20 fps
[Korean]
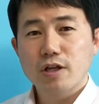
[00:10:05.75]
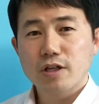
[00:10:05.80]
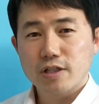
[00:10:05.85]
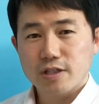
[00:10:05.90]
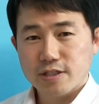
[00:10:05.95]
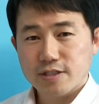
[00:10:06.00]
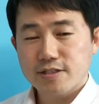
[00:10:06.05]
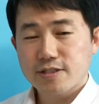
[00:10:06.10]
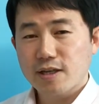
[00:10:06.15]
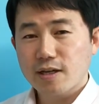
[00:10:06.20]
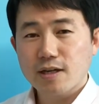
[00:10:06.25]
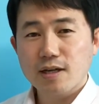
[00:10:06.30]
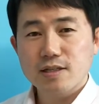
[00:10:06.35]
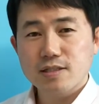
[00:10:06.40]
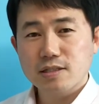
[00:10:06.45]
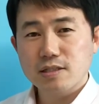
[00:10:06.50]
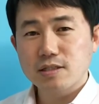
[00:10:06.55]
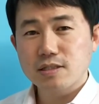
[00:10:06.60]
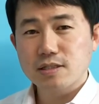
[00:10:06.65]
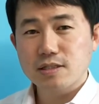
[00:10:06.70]
이 세
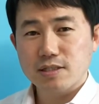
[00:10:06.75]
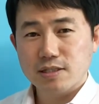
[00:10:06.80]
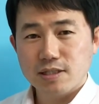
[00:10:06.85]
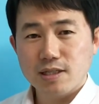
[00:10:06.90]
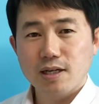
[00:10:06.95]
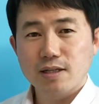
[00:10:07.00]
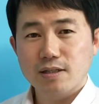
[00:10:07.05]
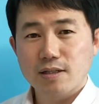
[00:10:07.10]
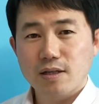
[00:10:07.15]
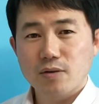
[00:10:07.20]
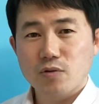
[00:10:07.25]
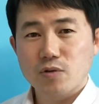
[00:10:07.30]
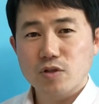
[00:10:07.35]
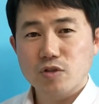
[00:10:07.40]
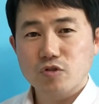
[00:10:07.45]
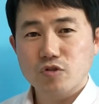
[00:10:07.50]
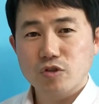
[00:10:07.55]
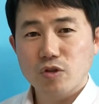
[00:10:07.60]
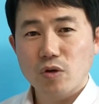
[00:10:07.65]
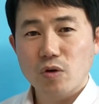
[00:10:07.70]
가지를 이야기하고
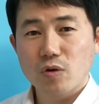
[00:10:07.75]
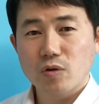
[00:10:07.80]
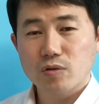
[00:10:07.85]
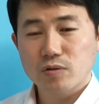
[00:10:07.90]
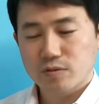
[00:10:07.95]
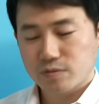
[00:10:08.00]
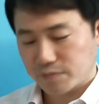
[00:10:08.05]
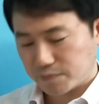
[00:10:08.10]
있고요.